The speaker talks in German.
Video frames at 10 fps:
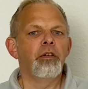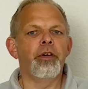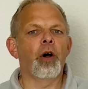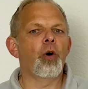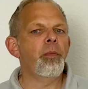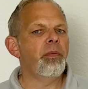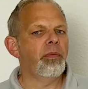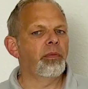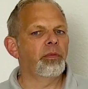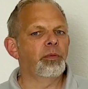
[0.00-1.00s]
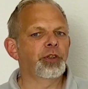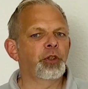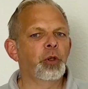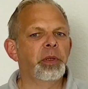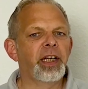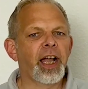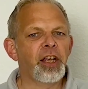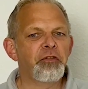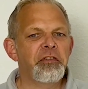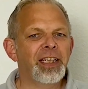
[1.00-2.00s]
Warum muss darüber
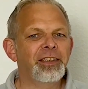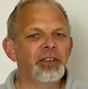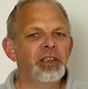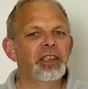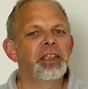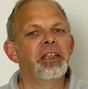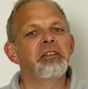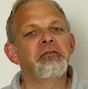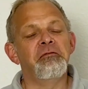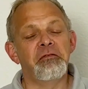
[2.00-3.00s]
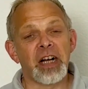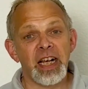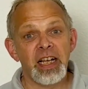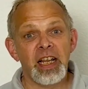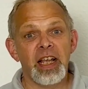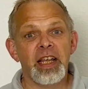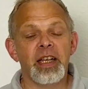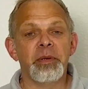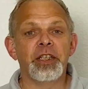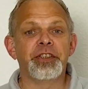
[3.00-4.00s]
geredet werden? Weil in
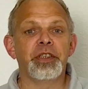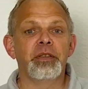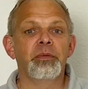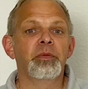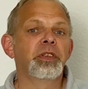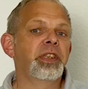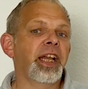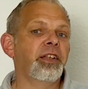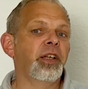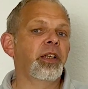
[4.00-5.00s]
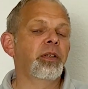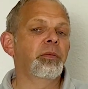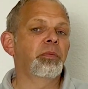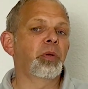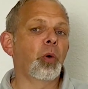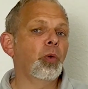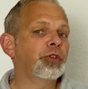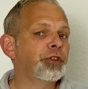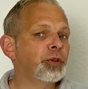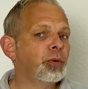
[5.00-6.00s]
der Medizintechnik,
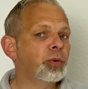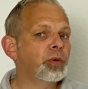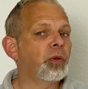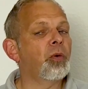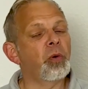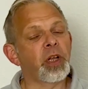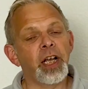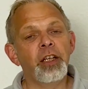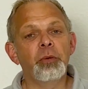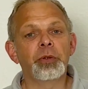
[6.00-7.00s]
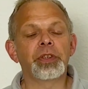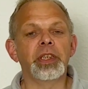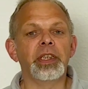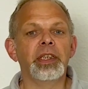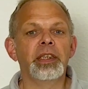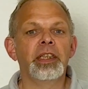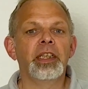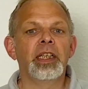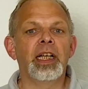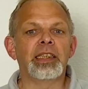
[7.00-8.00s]
Produktion oder Industrie
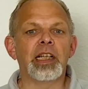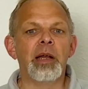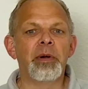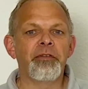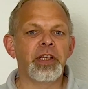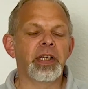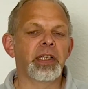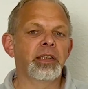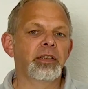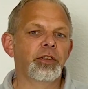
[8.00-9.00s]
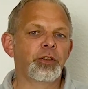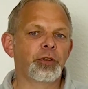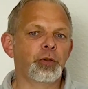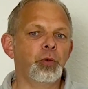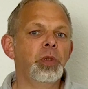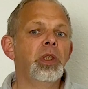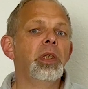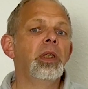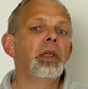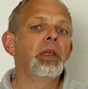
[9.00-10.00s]
es immer wieder zu
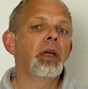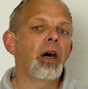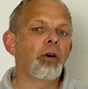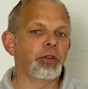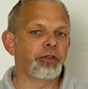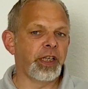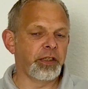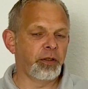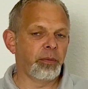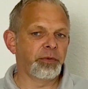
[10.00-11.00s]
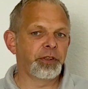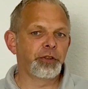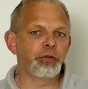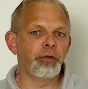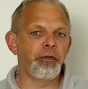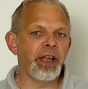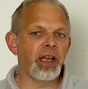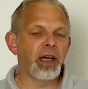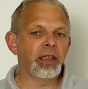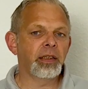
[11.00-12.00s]
Ausfällen kommt. Zu
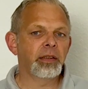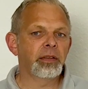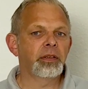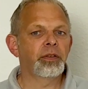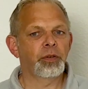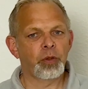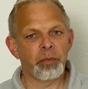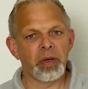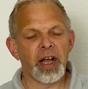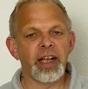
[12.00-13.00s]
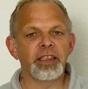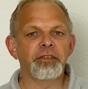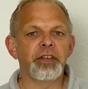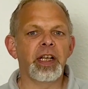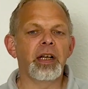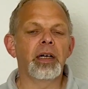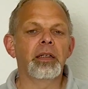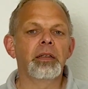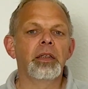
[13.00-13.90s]
Fehlern, Compliance-Fehler